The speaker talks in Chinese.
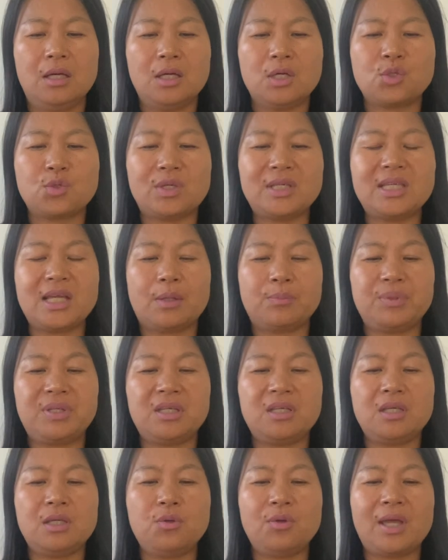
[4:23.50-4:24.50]
谁想
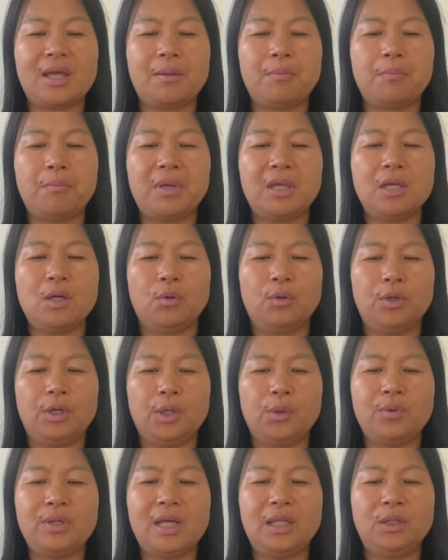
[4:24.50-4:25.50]
批医院，没有
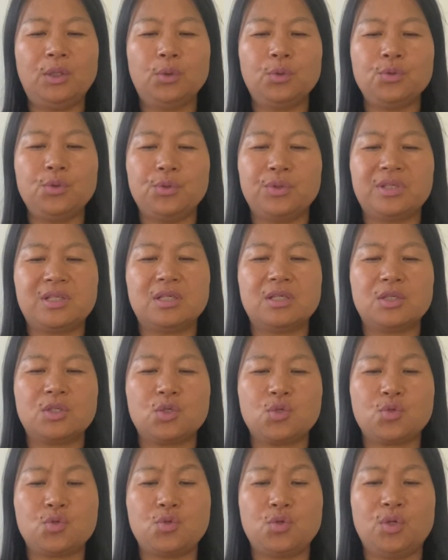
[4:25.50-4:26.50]
刘延东女士
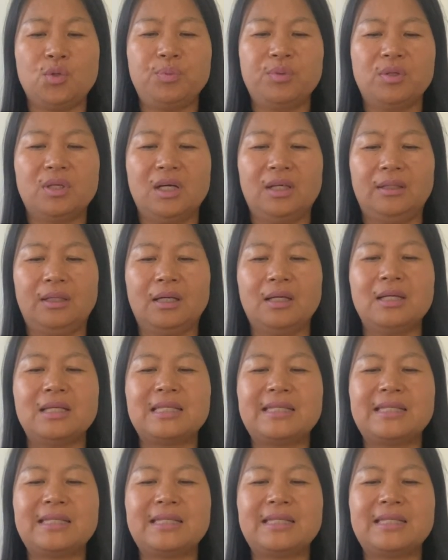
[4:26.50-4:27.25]
是绝不可能；